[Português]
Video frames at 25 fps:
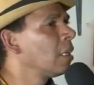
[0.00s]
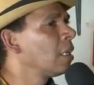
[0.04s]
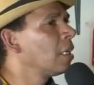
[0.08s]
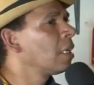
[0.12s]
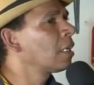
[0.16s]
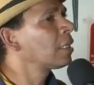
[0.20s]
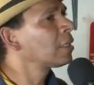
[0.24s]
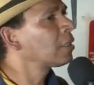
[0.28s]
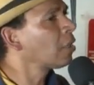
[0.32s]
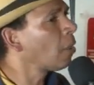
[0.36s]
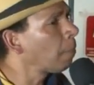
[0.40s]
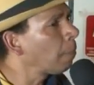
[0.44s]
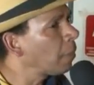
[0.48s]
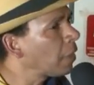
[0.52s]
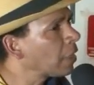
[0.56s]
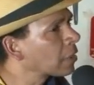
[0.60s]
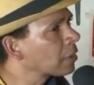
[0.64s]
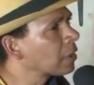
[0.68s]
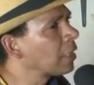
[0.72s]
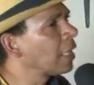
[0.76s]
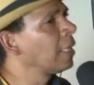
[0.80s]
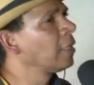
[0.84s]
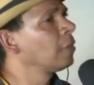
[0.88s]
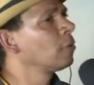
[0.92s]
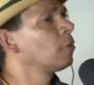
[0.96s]
e que estão
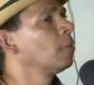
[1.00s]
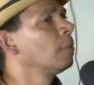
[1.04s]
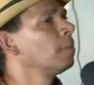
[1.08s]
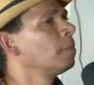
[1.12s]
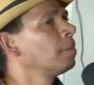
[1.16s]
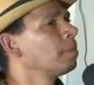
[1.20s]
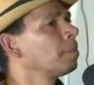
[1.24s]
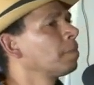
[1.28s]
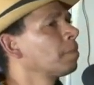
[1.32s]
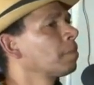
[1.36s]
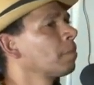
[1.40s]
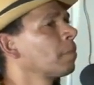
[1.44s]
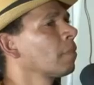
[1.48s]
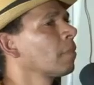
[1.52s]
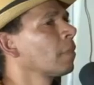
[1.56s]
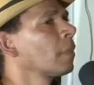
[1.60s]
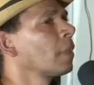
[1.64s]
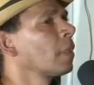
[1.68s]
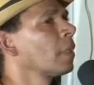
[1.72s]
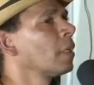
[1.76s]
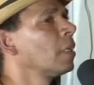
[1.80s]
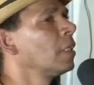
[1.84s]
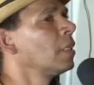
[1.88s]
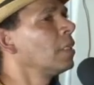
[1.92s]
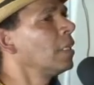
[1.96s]
perdendo.
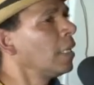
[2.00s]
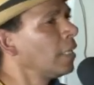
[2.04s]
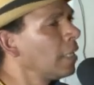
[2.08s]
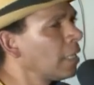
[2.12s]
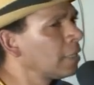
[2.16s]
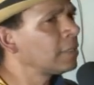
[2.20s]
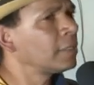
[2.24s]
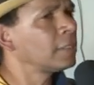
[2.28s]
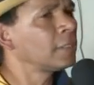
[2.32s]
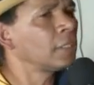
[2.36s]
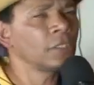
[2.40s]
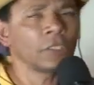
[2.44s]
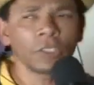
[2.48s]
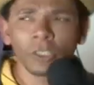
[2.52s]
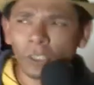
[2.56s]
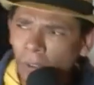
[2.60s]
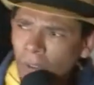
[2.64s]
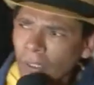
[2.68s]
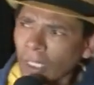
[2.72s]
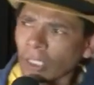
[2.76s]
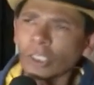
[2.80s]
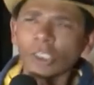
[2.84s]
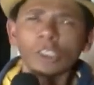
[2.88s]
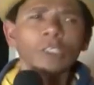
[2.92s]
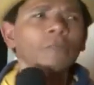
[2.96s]
E é nesse sentido
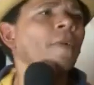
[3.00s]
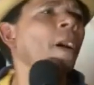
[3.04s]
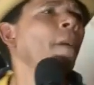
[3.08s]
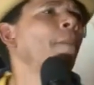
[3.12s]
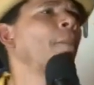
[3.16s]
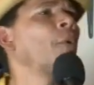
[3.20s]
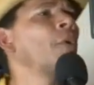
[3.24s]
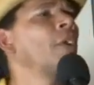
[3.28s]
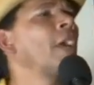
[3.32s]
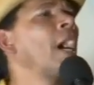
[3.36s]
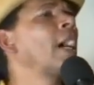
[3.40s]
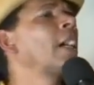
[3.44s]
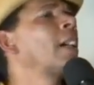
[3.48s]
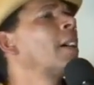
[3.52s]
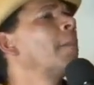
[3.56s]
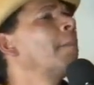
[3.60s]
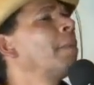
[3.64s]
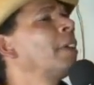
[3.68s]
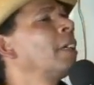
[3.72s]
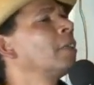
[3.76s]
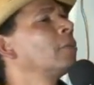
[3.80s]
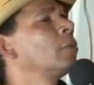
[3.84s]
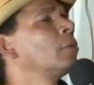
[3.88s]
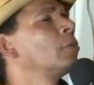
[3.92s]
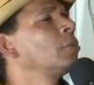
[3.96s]
que a gente vai apoiar a
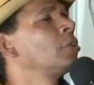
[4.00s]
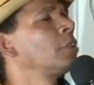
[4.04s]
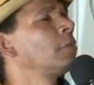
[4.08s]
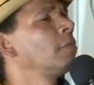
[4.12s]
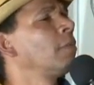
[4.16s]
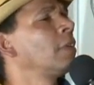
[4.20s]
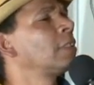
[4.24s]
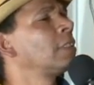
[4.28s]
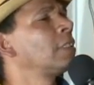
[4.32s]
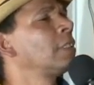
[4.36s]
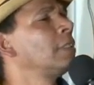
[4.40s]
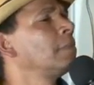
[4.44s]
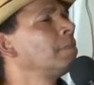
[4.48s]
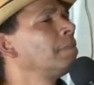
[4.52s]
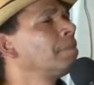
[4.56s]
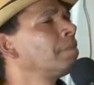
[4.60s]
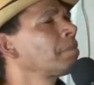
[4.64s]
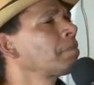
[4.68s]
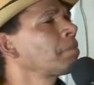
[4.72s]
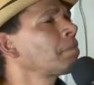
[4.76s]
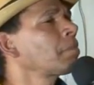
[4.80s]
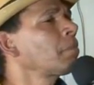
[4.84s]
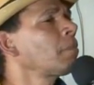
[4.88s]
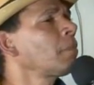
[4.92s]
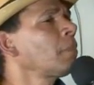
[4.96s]
campanha do Giva assim.
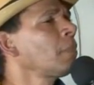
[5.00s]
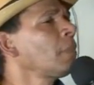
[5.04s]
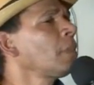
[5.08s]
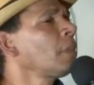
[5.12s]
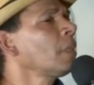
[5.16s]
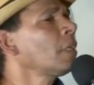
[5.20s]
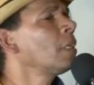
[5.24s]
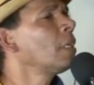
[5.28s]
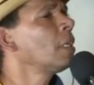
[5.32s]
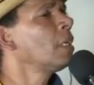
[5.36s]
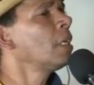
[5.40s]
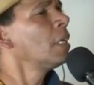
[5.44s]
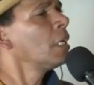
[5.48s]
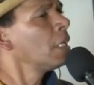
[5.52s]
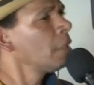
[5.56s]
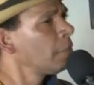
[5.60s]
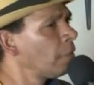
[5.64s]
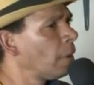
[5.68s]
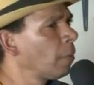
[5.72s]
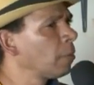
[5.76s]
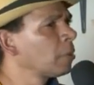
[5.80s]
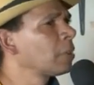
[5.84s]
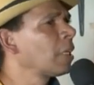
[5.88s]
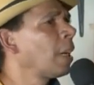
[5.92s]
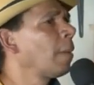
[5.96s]
E
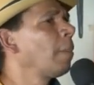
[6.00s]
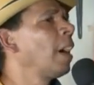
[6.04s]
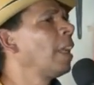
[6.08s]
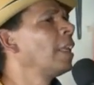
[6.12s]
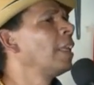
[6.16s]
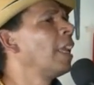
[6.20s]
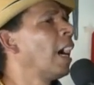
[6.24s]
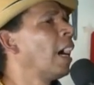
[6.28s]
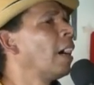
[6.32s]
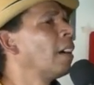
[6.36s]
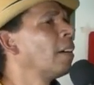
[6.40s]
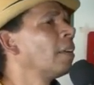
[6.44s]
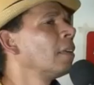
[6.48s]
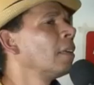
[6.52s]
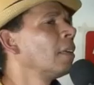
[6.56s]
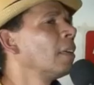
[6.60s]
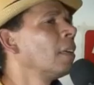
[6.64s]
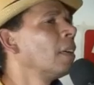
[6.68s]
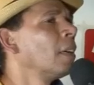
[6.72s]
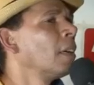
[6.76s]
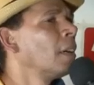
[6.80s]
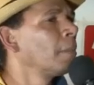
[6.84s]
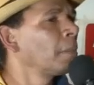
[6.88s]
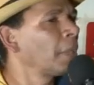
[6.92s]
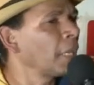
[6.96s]
vamos trabalhar
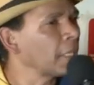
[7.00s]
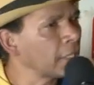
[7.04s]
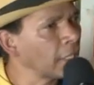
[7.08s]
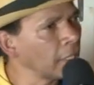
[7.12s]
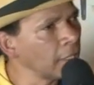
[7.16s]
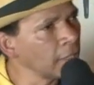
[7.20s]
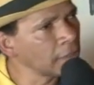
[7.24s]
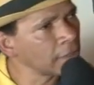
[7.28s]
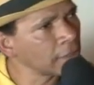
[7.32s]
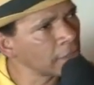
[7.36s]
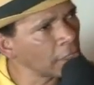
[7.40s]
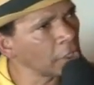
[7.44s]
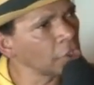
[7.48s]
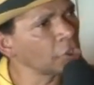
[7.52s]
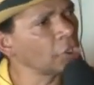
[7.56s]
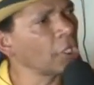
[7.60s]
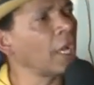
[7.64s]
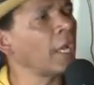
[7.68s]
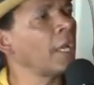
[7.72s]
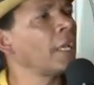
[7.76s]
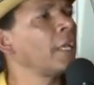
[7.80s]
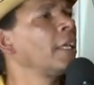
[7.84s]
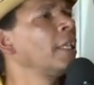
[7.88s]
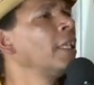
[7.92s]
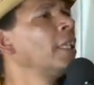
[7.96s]
para que ele
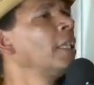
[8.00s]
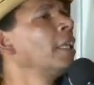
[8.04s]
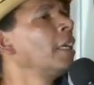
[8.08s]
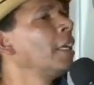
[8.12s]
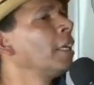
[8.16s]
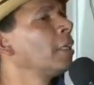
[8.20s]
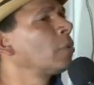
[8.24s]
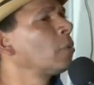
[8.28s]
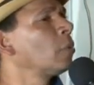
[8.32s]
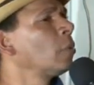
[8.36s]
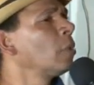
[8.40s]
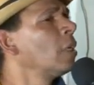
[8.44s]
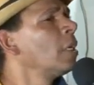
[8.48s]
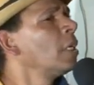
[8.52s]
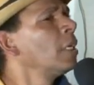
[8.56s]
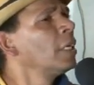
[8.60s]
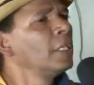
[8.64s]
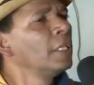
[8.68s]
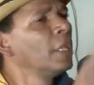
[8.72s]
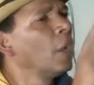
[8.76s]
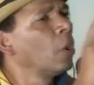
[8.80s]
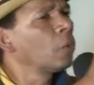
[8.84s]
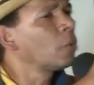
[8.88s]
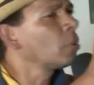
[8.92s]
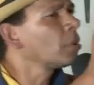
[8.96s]
seja eleito e
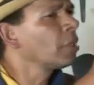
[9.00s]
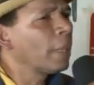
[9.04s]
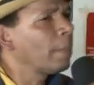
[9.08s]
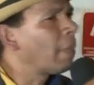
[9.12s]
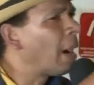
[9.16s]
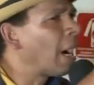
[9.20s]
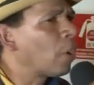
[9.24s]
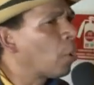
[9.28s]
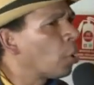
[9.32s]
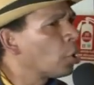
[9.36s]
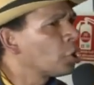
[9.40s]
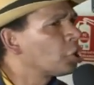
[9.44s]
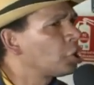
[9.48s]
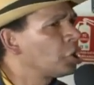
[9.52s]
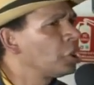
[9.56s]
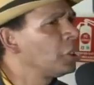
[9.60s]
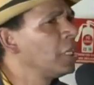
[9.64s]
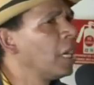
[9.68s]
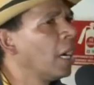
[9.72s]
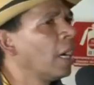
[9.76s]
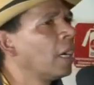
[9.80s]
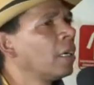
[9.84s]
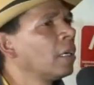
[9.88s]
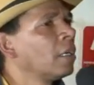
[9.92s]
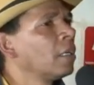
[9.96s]
não com
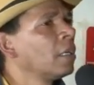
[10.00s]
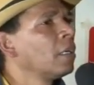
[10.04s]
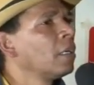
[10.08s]
demagogia,